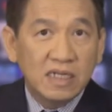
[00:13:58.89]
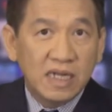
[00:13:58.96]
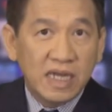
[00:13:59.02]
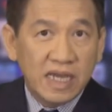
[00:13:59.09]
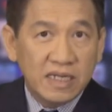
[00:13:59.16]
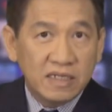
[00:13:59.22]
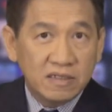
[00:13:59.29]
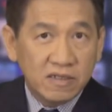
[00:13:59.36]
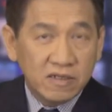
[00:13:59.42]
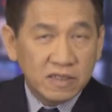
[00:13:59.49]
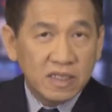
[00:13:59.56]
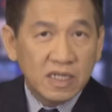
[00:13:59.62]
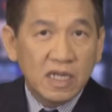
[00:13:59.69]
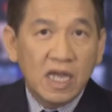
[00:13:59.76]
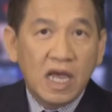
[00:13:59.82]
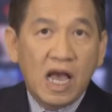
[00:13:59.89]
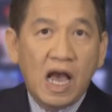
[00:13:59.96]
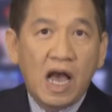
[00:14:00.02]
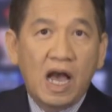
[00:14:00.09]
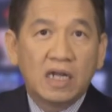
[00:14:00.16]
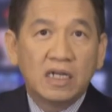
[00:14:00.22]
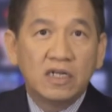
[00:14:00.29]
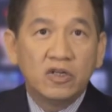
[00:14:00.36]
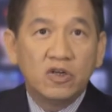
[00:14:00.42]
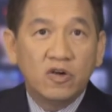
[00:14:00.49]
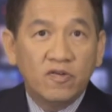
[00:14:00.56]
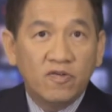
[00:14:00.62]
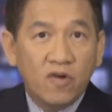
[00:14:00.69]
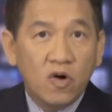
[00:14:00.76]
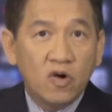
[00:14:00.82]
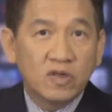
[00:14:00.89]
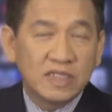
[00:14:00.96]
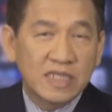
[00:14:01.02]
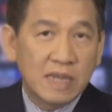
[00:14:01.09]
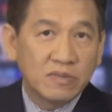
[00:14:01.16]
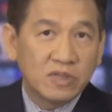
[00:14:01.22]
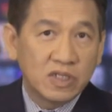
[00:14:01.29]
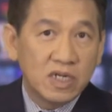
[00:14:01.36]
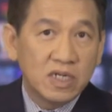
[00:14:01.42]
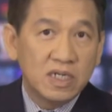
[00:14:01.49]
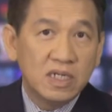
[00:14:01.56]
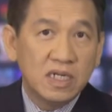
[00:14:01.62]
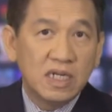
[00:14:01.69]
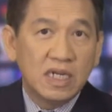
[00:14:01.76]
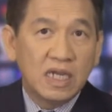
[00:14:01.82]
như là Asus, uh, Lenovo, Samsung,